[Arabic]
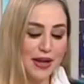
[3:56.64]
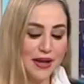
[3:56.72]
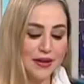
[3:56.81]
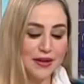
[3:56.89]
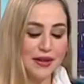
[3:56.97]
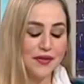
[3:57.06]
لي
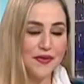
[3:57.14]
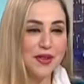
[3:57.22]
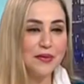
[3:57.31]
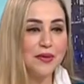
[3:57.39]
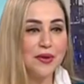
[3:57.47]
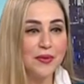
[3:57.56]
حضرتك يا
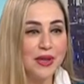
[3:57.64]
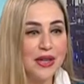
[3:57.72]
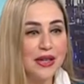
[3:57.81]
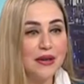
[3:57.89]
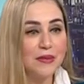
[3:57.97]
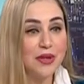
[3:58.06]
فندم يمكن
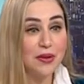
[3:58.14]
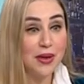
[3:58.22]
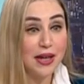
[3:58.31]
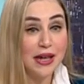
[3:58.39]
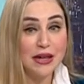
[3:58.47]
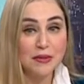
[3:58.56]
احنا لما
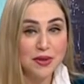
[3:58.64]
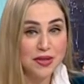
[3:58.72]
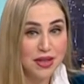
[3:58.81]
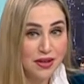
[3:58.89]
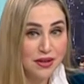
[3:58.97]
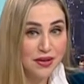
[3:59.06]
تابعنا كلمات
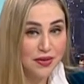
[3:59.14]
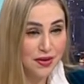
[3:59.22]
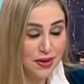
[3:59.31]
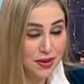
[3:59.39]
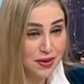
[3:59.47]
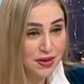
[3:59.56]
سياده
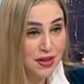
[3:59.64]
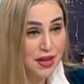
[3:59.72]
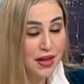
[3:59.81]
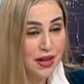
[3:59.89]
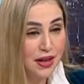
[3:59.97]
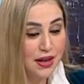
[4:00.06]
الرئيس
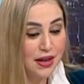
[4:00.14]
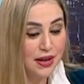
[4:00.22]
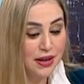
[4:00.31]
آه،